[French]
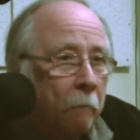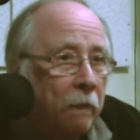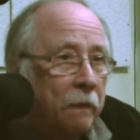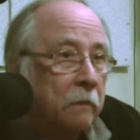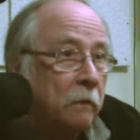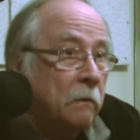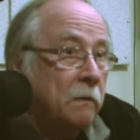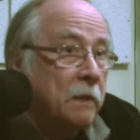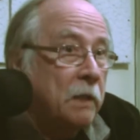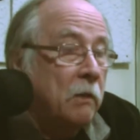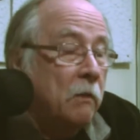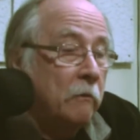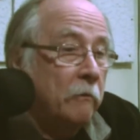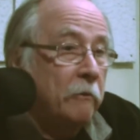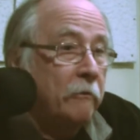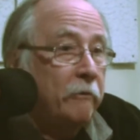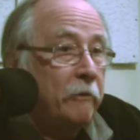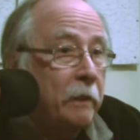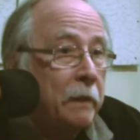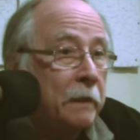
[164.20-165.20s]
Maintenant, si on
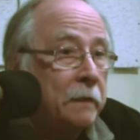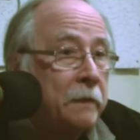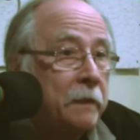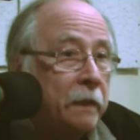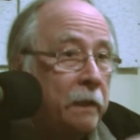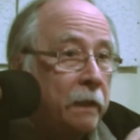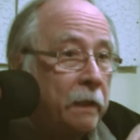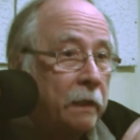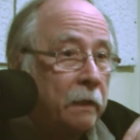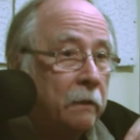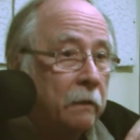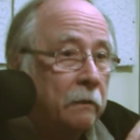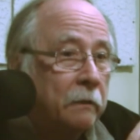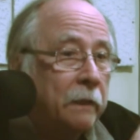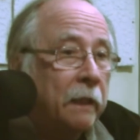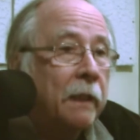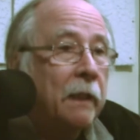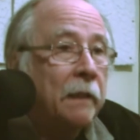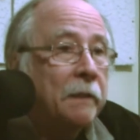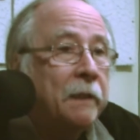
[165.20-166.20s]
veut faire des, euh,
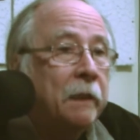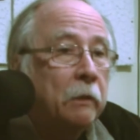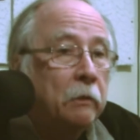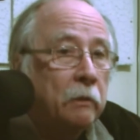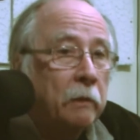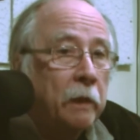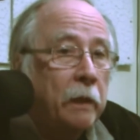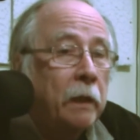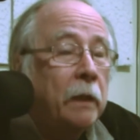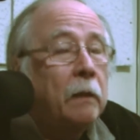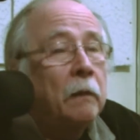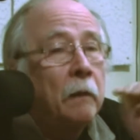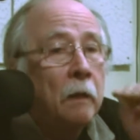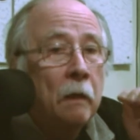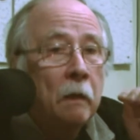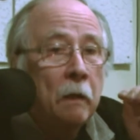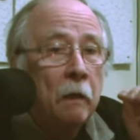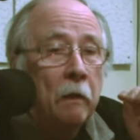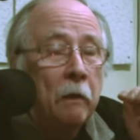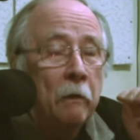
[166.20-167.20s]
des catégories,
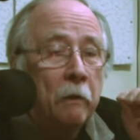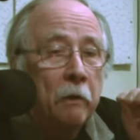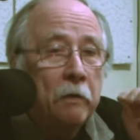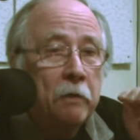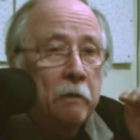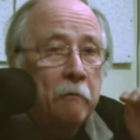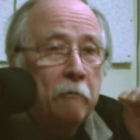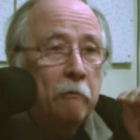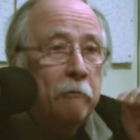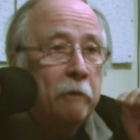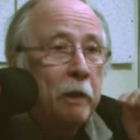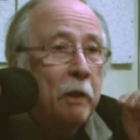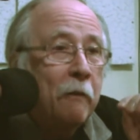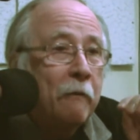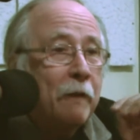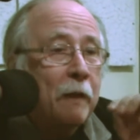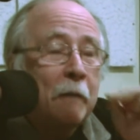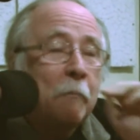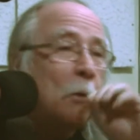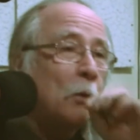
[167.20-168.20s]
si vous voulez,
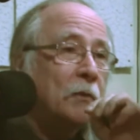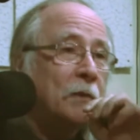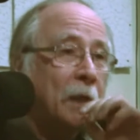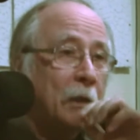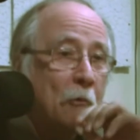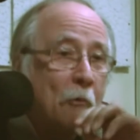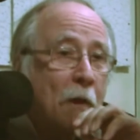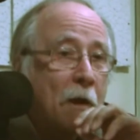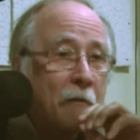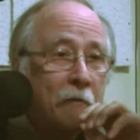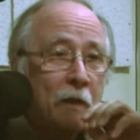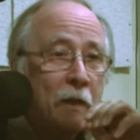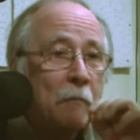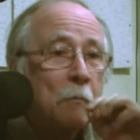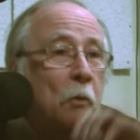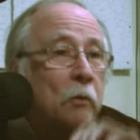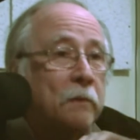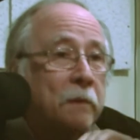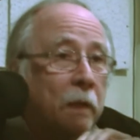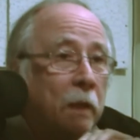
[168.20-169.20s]
on va remonter loin, on va
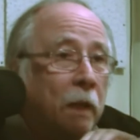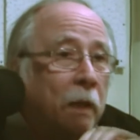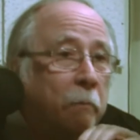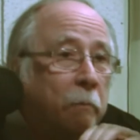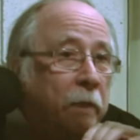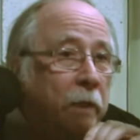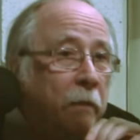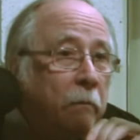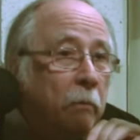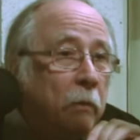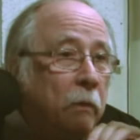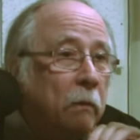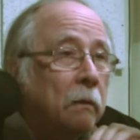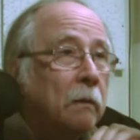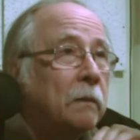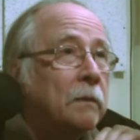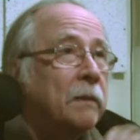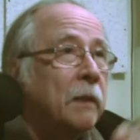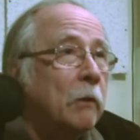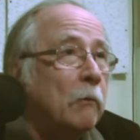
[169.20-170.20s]
remonter à la Bible.
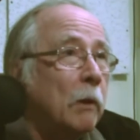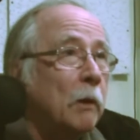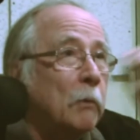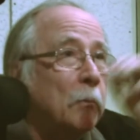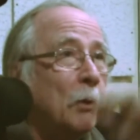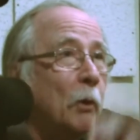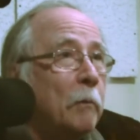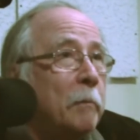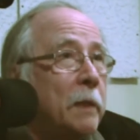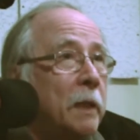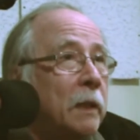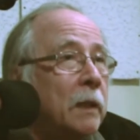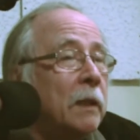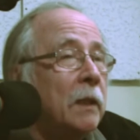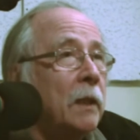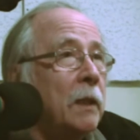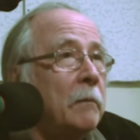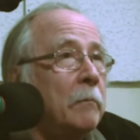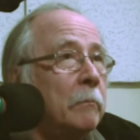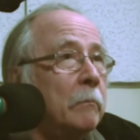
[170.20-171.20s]
C'est quoi le premier
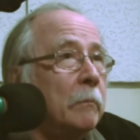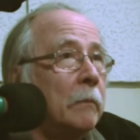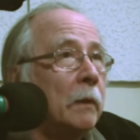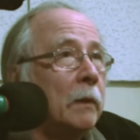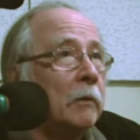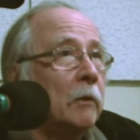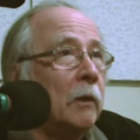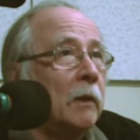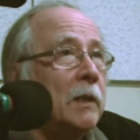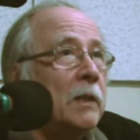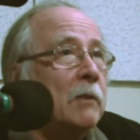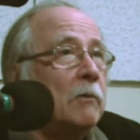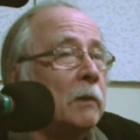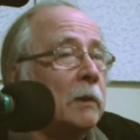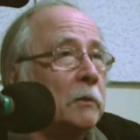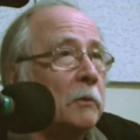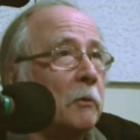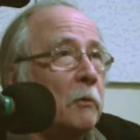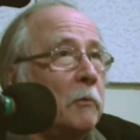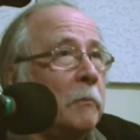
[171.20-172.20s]
crime dans
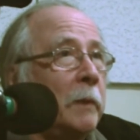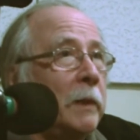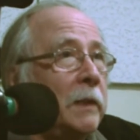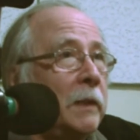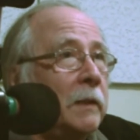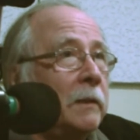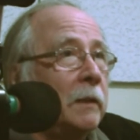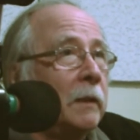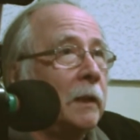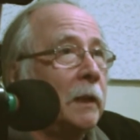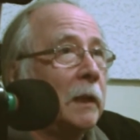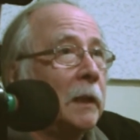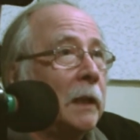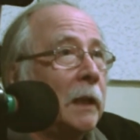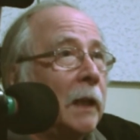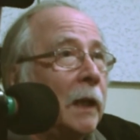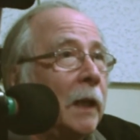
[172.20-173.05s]
l'histoire de l'humanité